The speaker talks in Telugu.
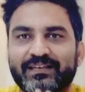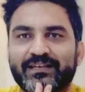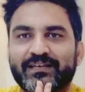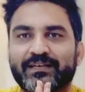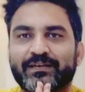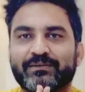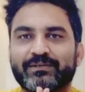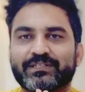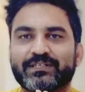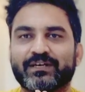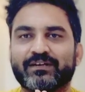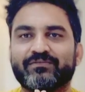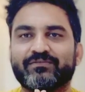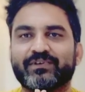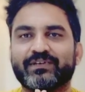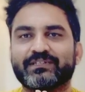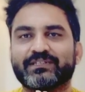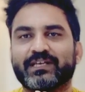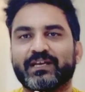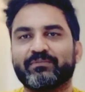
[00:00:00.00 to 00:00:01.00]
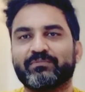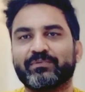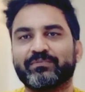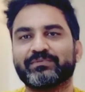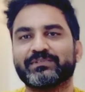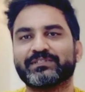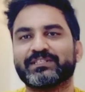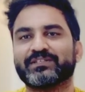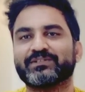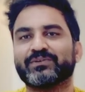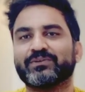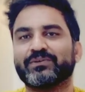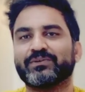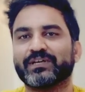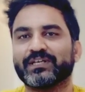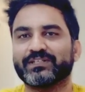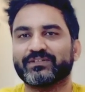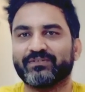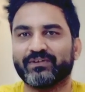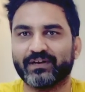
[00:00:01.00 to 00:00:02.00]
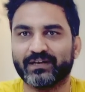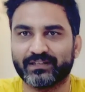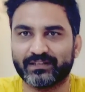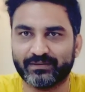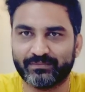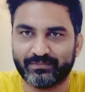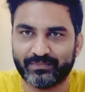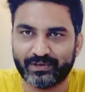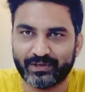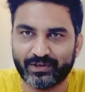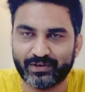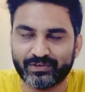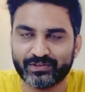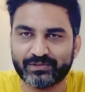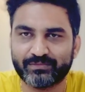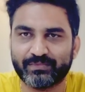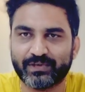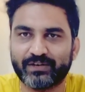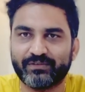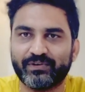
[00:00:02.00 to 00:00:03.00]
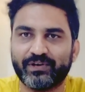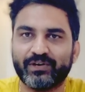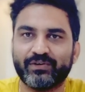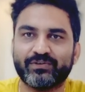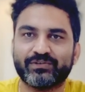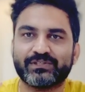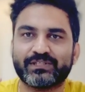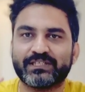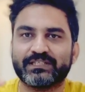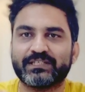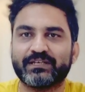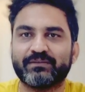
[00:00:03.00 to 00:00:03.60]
నమస్కారం ఫ్రెండ్స్ కేపీ బిజినెస్ గురుకి స్వాగతం ఈరోజు మన వీడియో వచ్చేసి